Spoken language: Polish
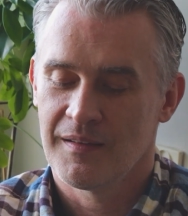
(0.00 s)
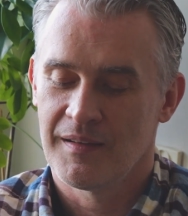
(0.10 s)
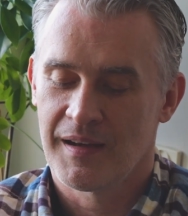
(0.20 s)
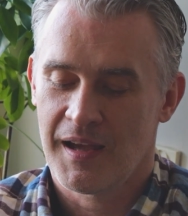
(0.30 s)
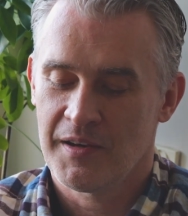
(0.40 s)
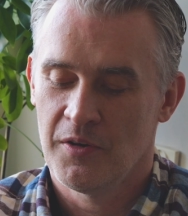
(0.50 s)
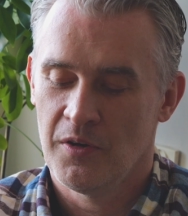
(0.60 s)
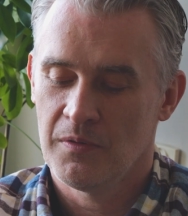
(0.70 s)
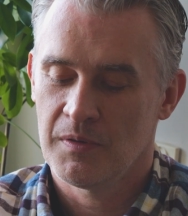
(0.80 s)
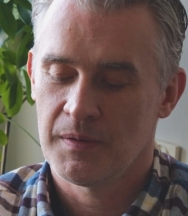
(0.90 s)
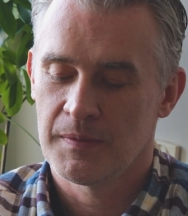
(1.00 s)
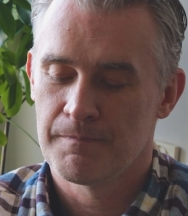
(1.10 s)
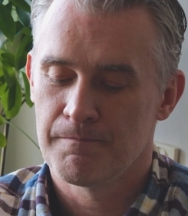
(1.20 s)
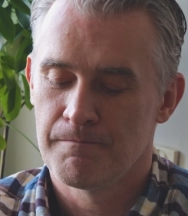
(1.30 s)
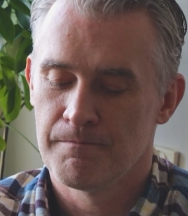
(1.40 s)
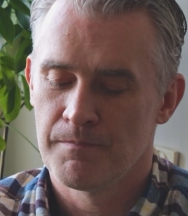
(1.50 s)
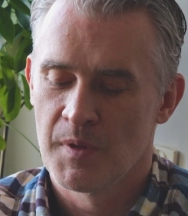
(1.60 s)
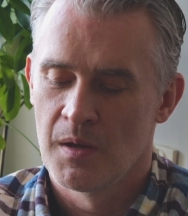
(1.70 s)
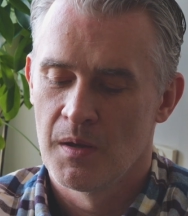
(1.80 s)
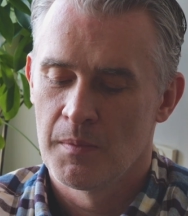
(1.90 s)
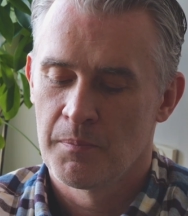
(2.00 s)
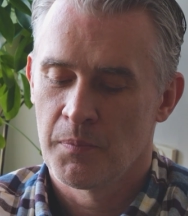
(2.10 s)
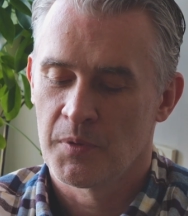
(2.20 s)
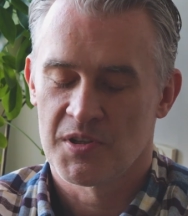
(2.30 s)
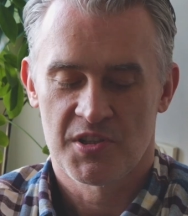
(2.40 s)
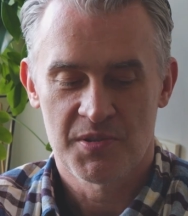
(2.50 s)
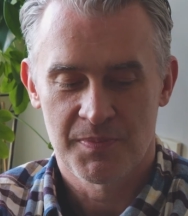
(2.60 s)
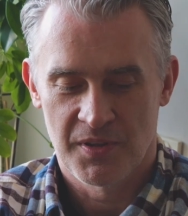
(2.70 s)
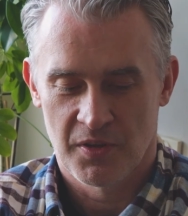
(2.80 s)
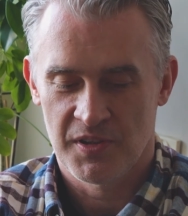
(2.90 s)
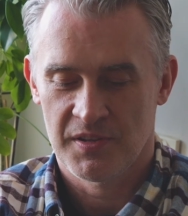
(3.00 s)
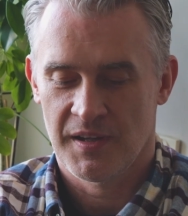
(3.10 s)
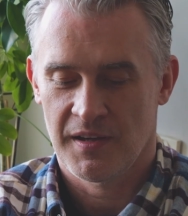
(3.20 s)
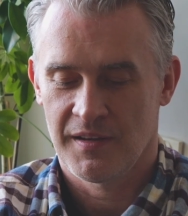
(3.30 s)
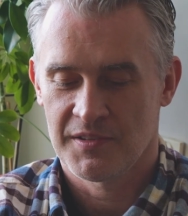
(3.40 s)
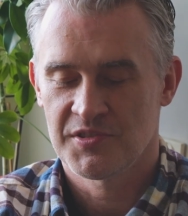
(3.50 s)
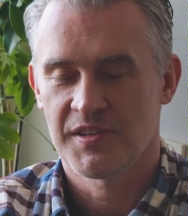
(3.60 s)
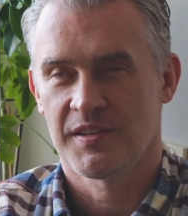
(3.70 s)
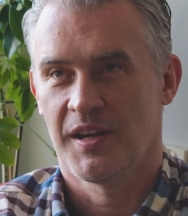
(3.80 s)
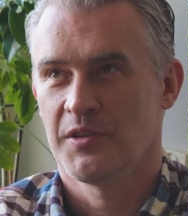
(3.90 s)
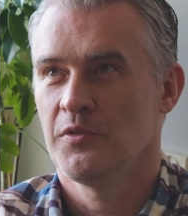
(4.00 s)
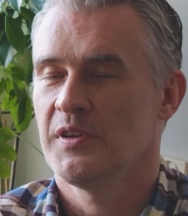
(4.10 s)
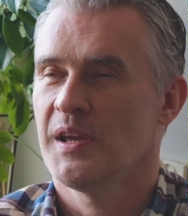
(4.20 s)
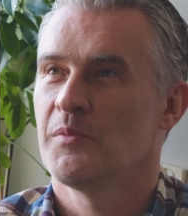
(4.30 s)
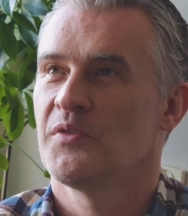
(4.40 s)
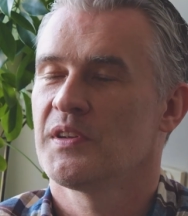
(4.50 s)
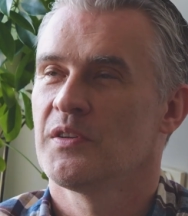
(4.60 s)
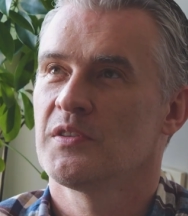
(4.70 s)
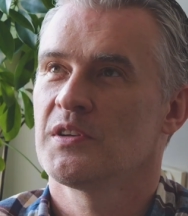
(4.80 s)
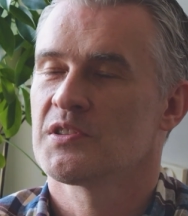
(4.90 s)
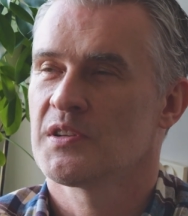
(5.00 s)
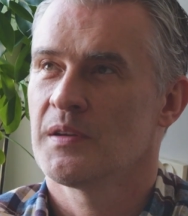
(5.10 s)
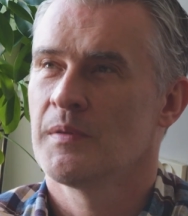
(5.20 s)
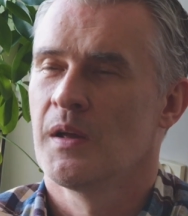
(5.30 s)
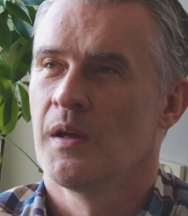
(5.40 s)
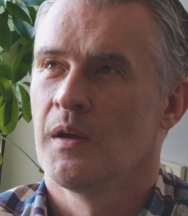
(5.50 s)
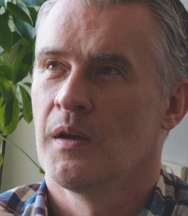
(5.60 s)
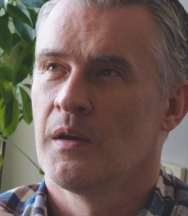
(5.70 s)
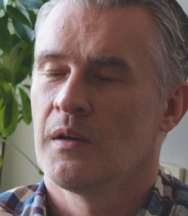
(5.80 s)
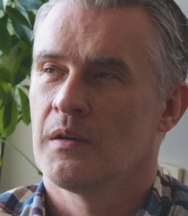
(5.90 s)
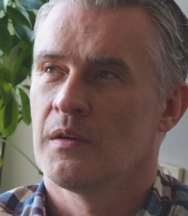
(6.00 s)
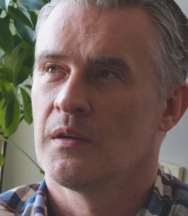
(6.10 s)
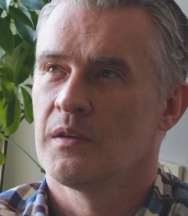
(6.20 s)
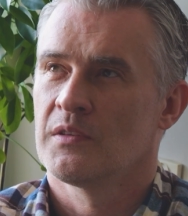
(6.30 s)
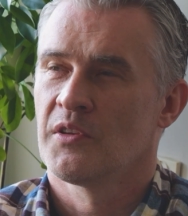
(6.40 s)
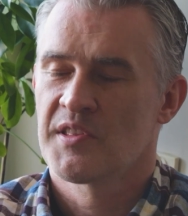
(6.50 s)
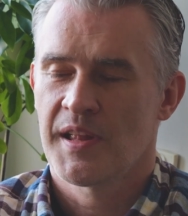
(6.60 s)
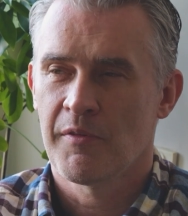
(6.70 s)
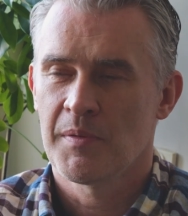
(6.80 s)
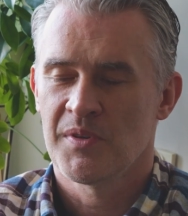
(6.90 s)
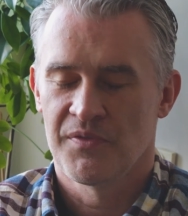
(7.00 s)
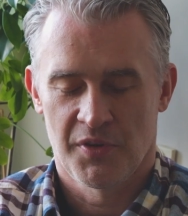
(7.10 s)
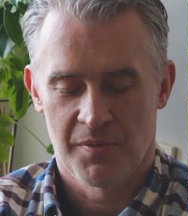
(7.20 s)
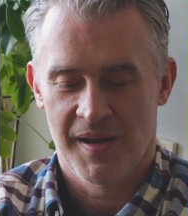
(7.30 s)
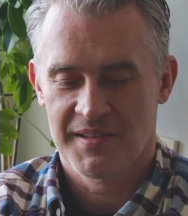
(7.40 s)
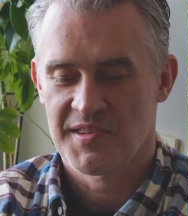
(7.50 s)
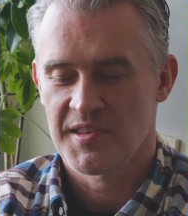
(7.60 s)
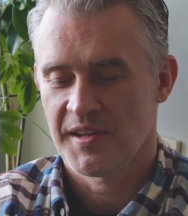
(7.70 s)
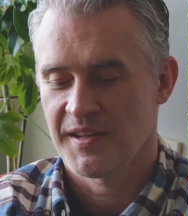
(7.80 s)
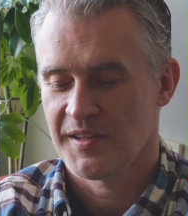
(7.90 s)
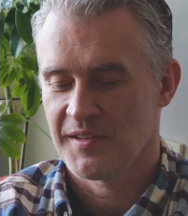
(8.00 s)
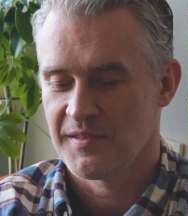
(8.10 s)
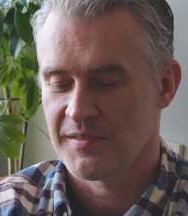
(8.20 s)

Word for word: rano mm, podeszliśmy do nich na śniadaniu i ja mówię do nich, że e, dostałem informację e,